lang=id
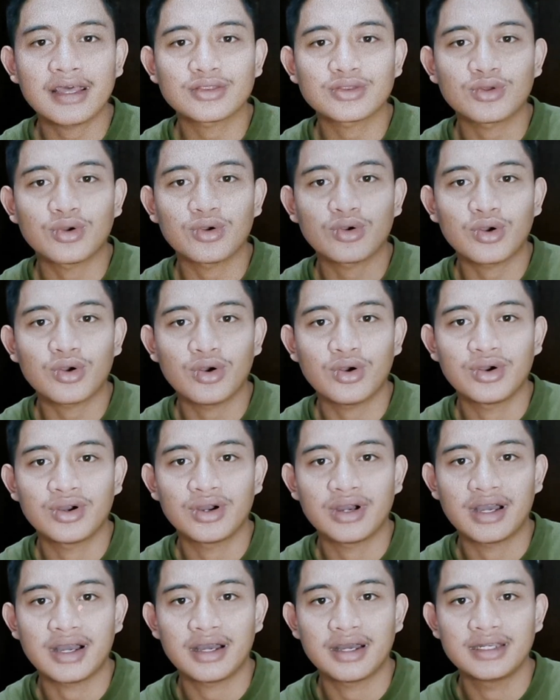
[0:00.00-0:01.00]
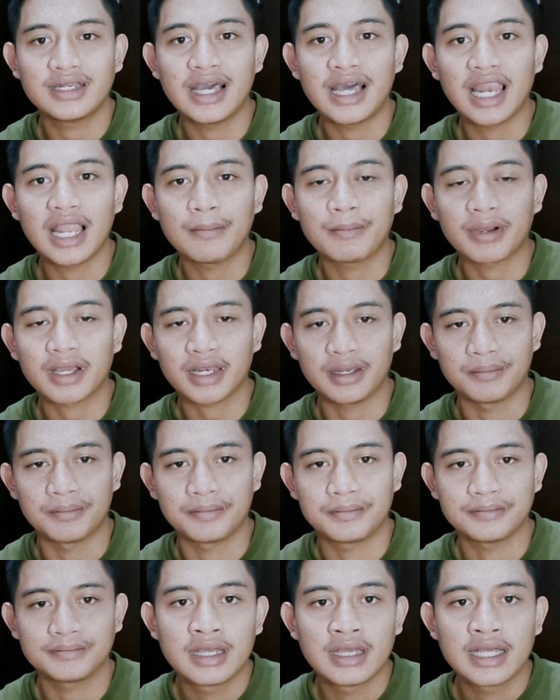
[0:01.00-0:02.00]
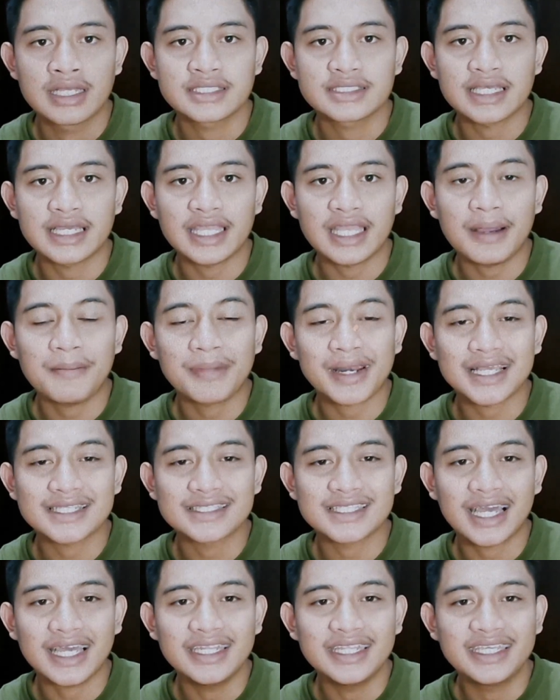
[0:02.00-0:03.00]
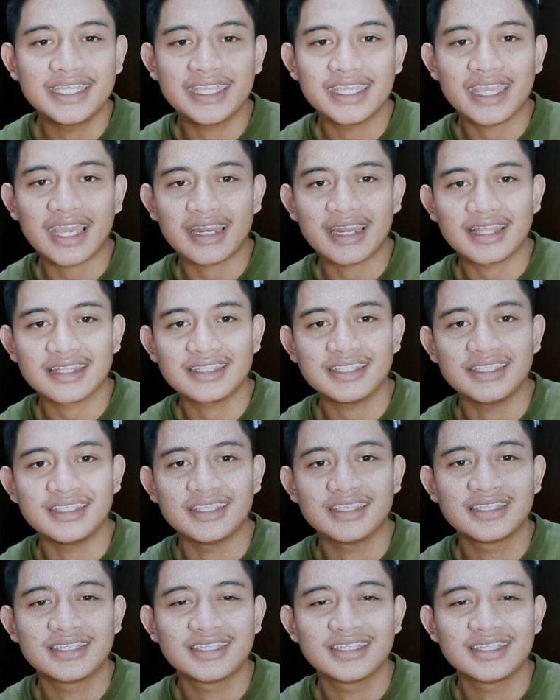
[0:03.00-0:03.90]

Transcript: tokoh dalam klub. Saya merasa dihianati.